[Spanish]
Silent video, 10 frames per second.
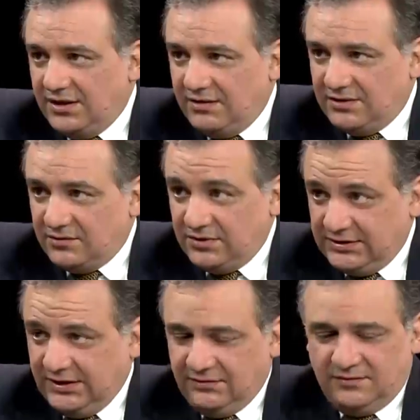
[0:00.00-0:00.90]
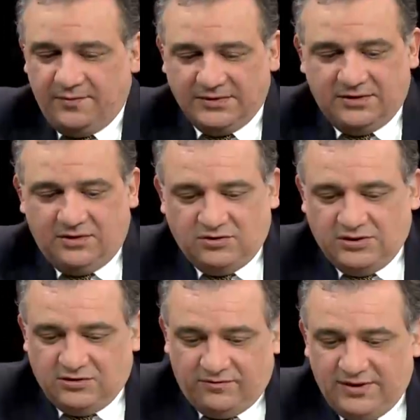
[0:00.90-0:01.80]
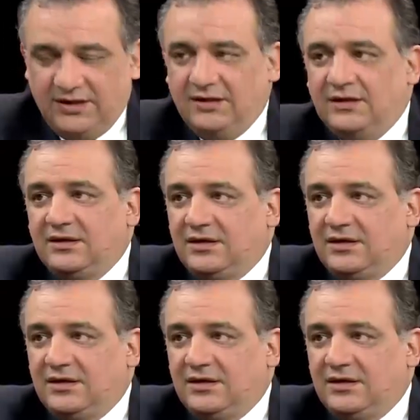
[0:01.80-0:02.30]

tener en el metropolitano, hemos pasado de 200.000